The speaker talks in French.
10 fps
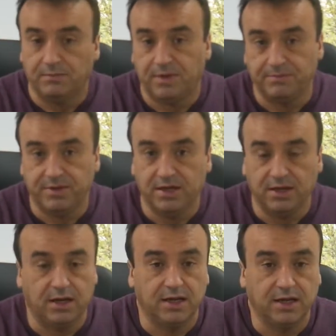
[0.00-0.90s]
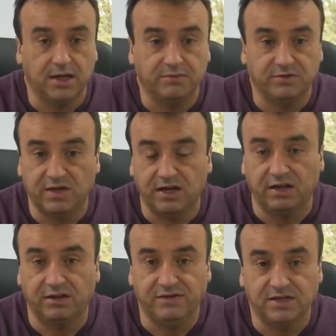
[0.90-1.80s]
plein pied à laquelle vous allez
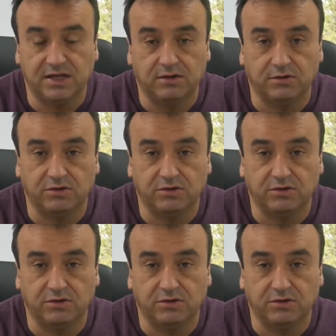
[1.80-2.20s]
diviser en